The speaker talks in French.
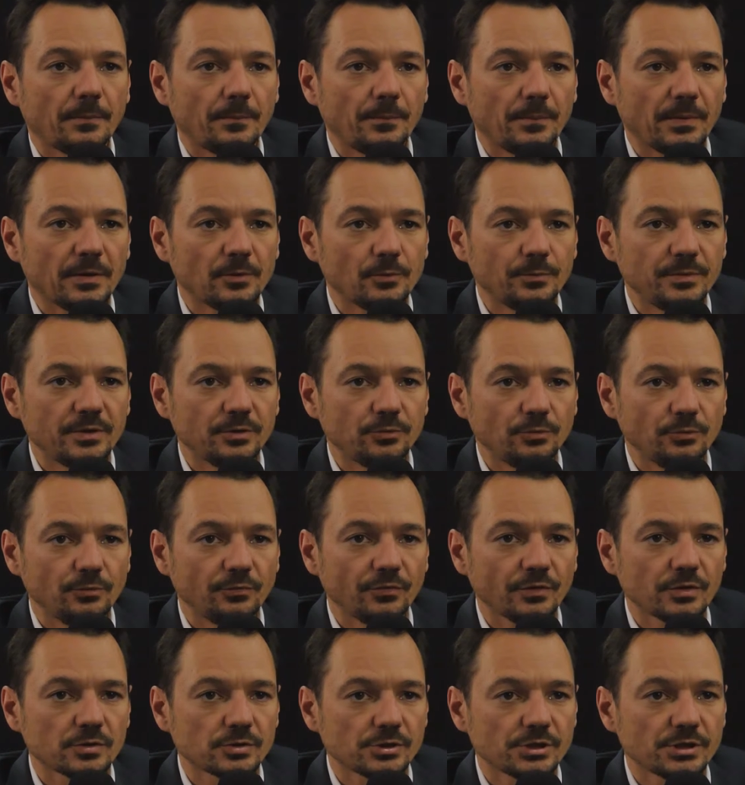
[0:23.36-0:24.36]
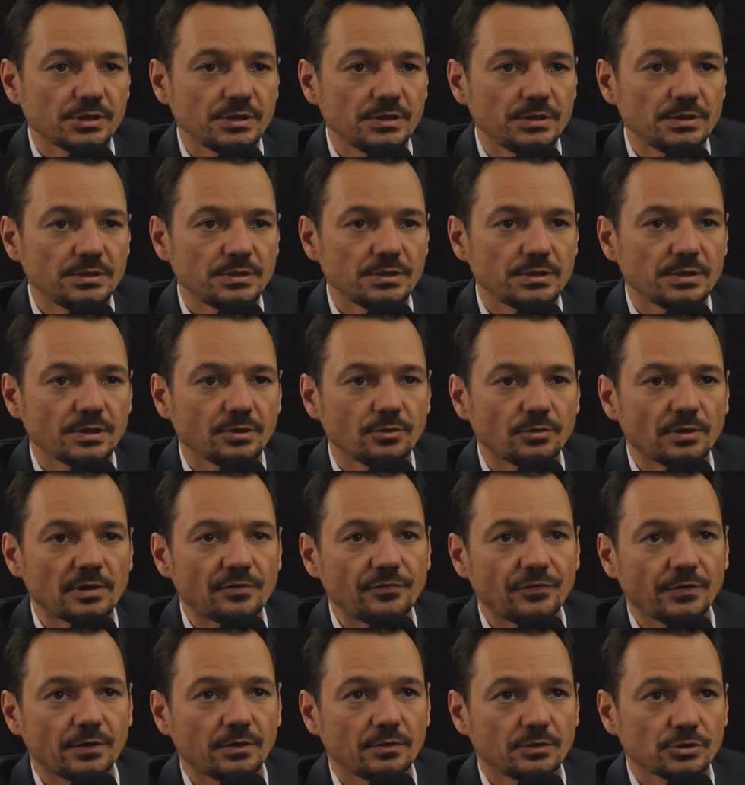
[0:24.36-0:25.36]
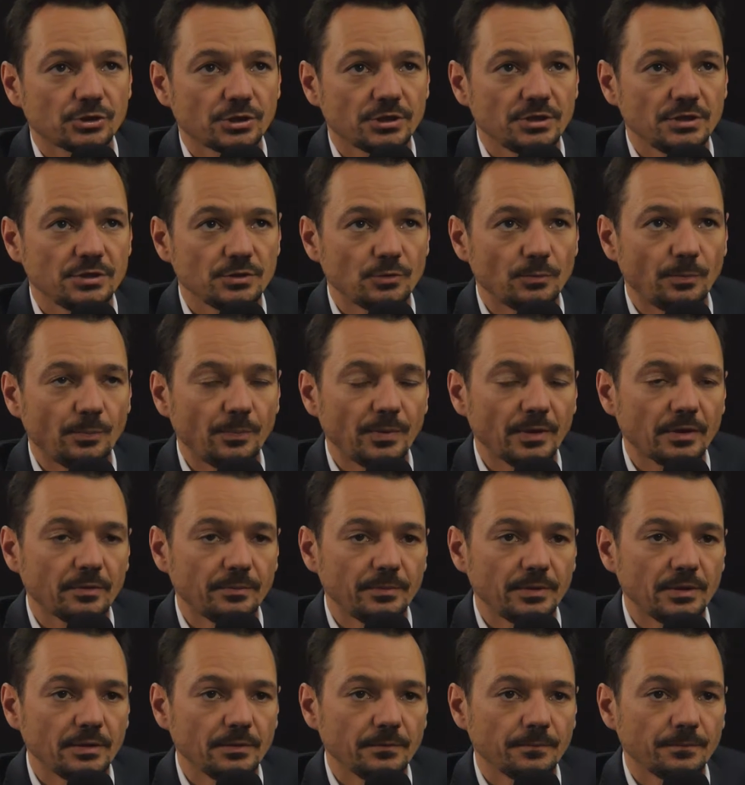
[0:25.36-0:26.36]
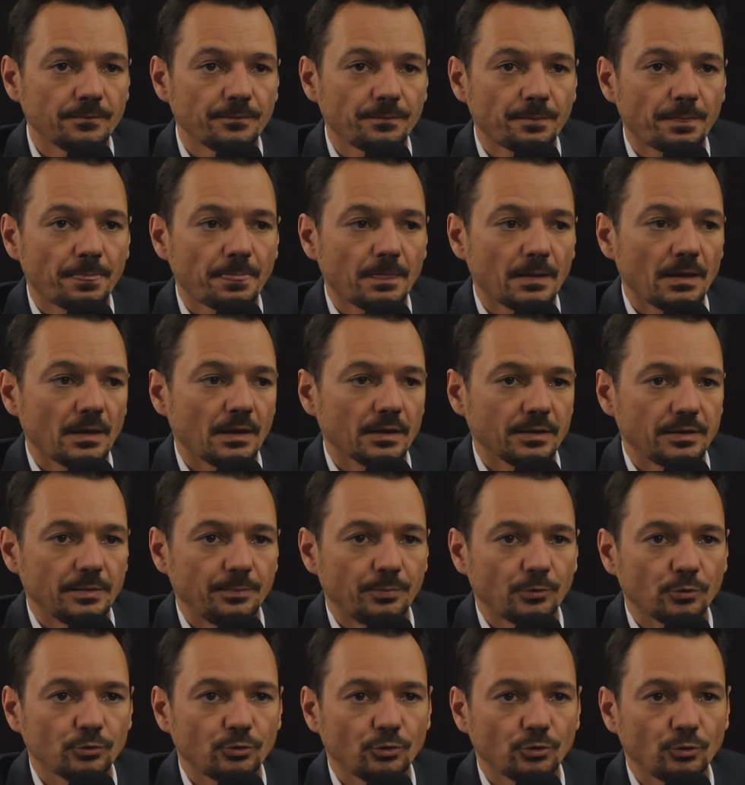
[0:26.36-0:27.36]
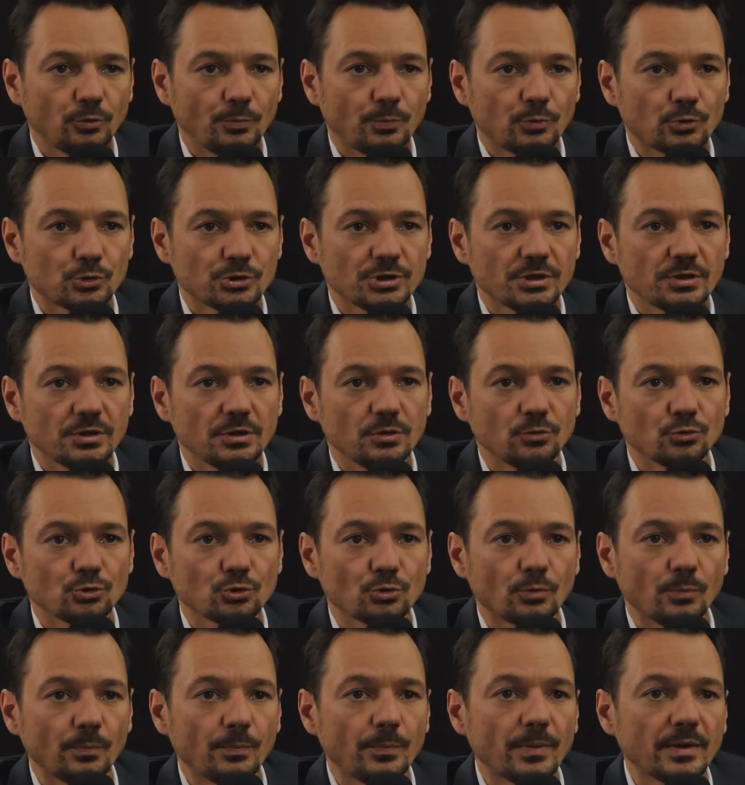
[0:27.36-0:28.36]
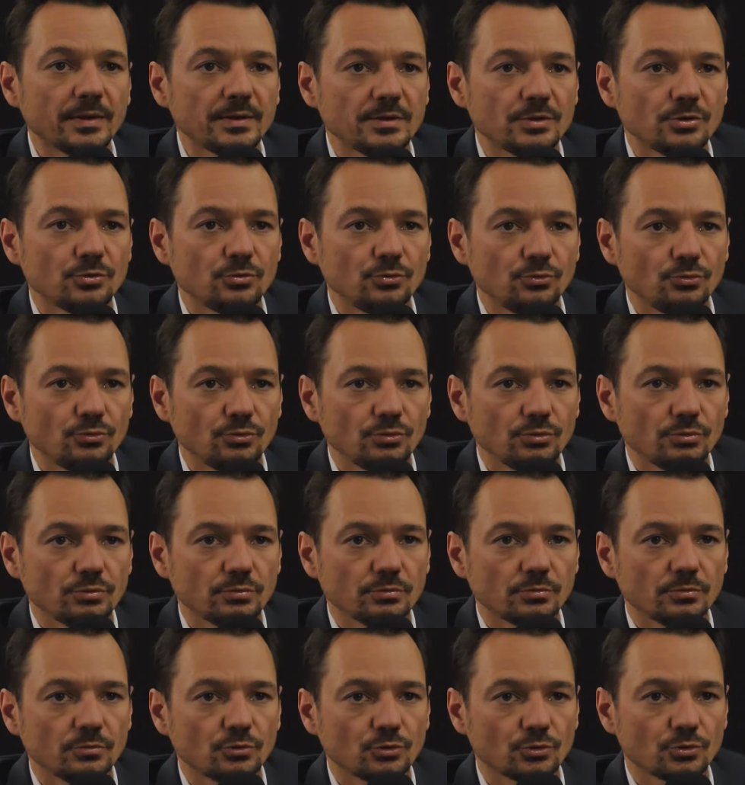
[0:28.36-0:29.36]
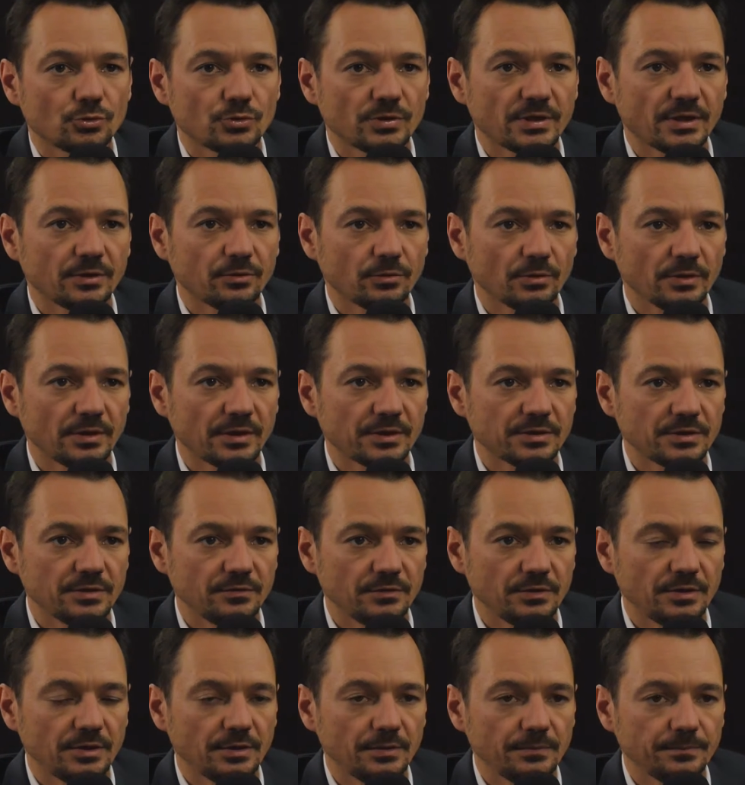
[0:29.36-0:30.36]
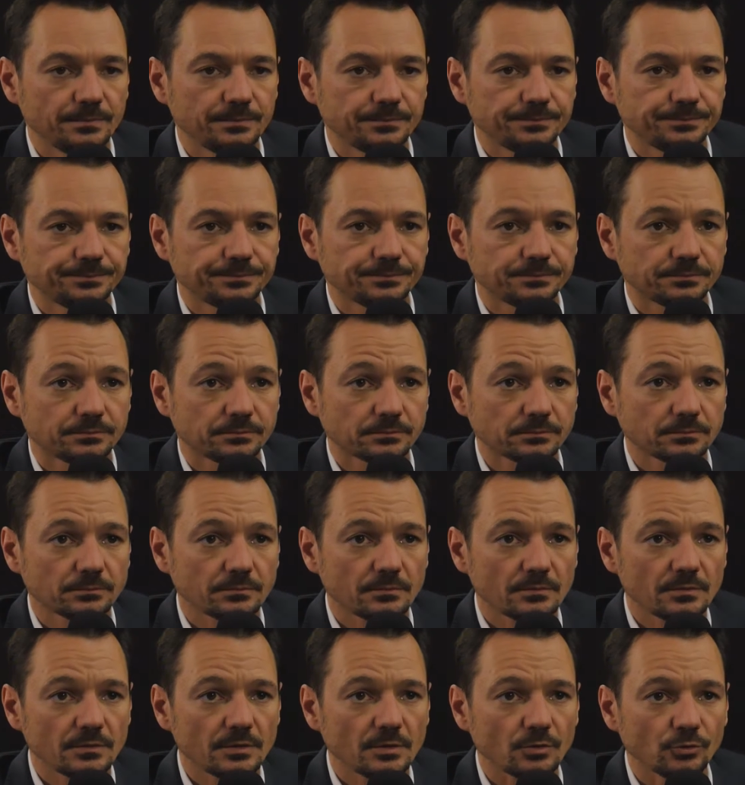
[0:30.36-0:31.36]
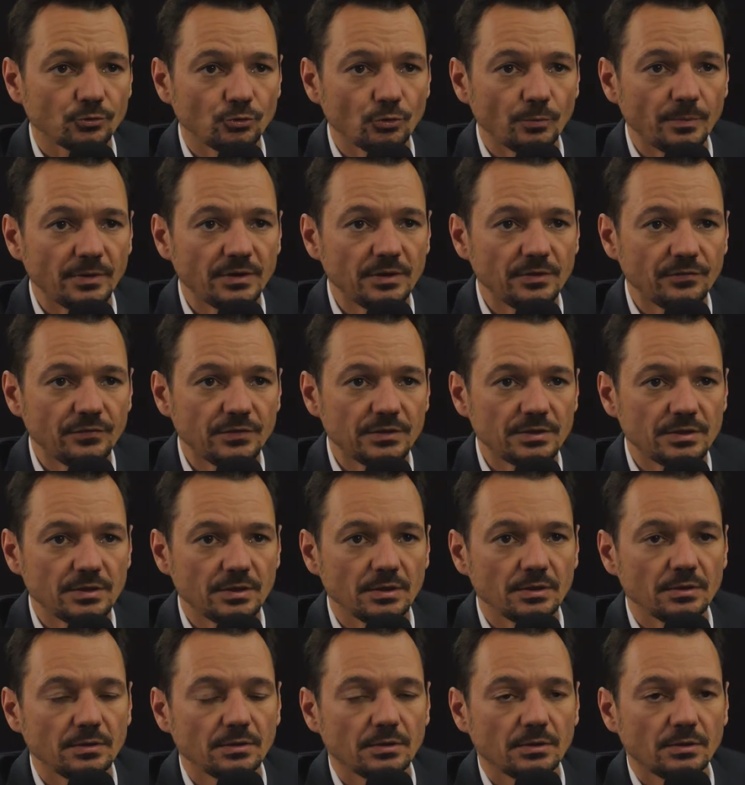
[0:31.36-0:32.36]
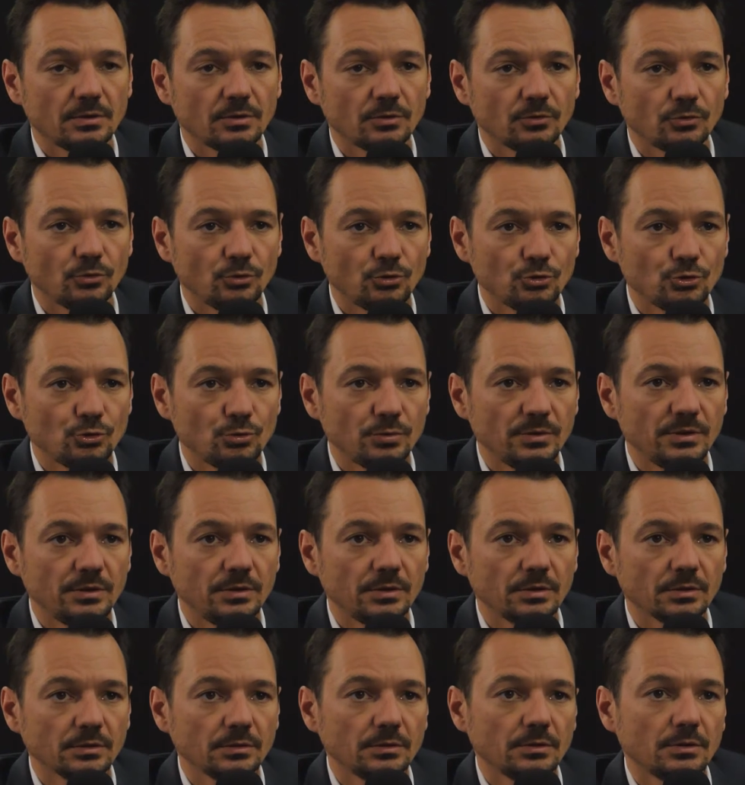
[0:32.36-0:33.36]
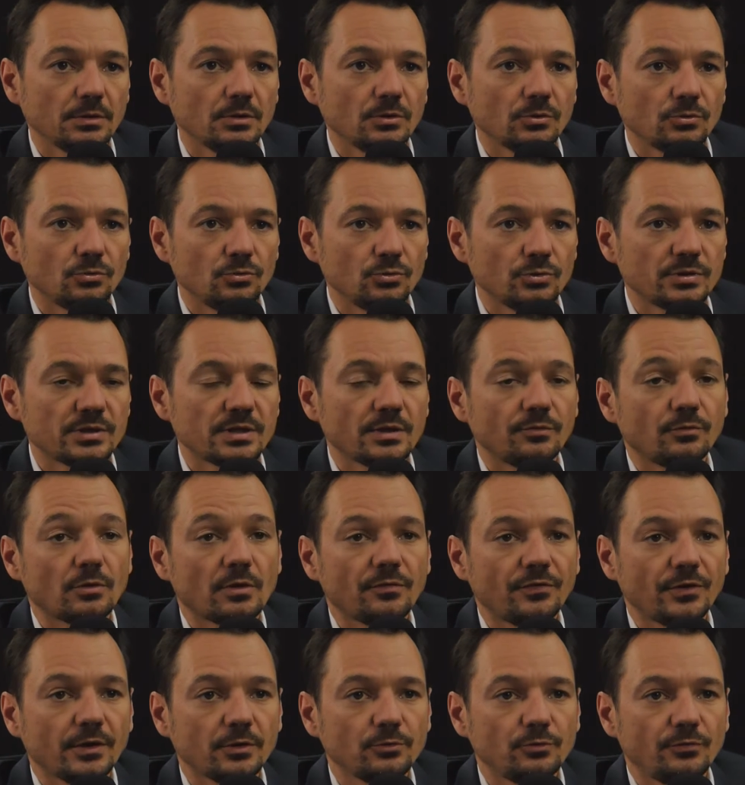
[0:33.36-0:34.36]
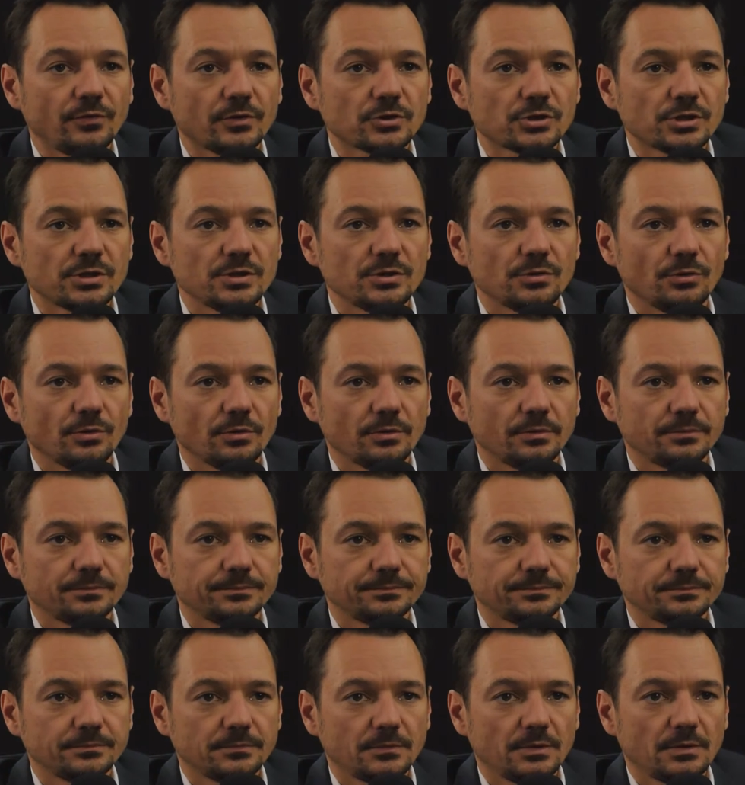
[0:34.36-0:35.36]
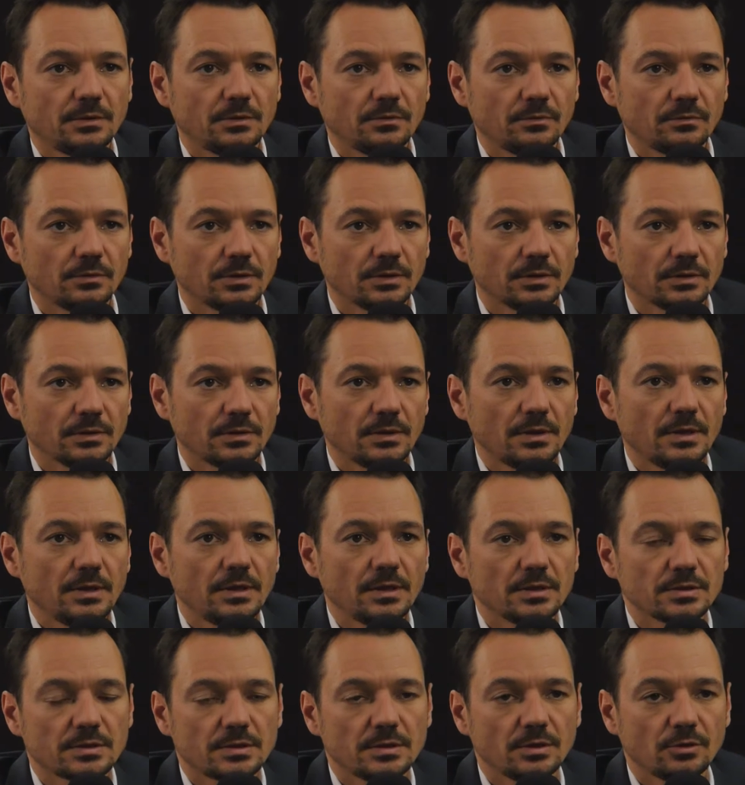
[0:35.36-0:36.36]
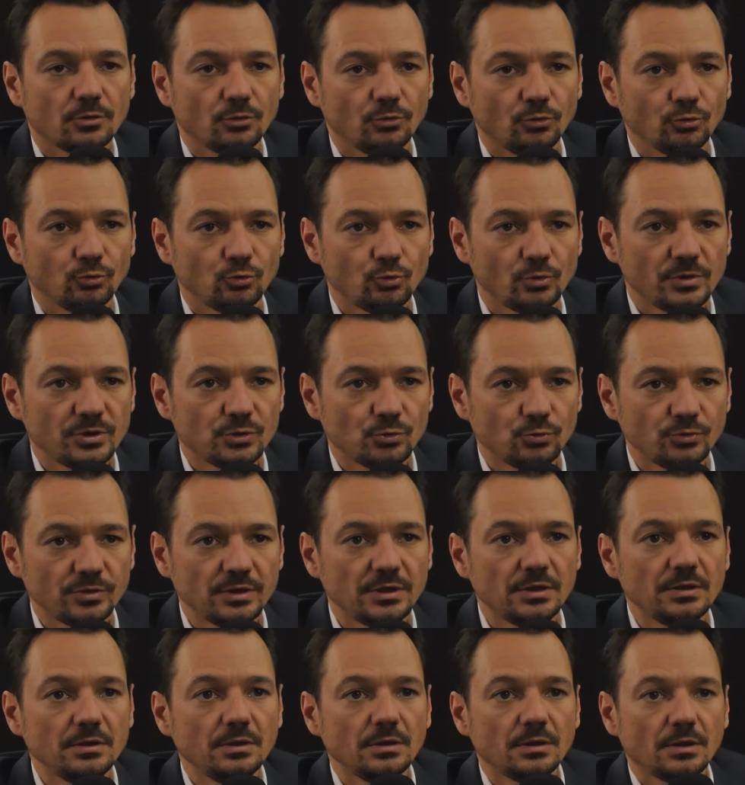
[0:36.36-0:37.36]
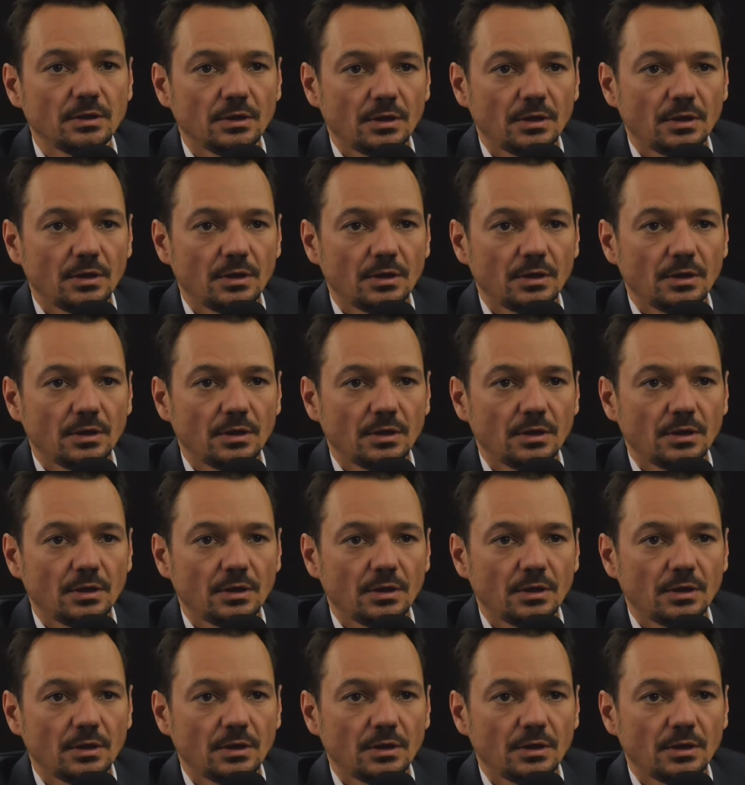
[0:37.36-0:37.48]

par le bien d'une franchise, c'est que la franchise permet à des porteurs de projets qui ne sont pas issus de ce secteur d'activité de bénéficier de suite du savoir-faire du franchiseur. Voilà. Et ainsi que de tous les outils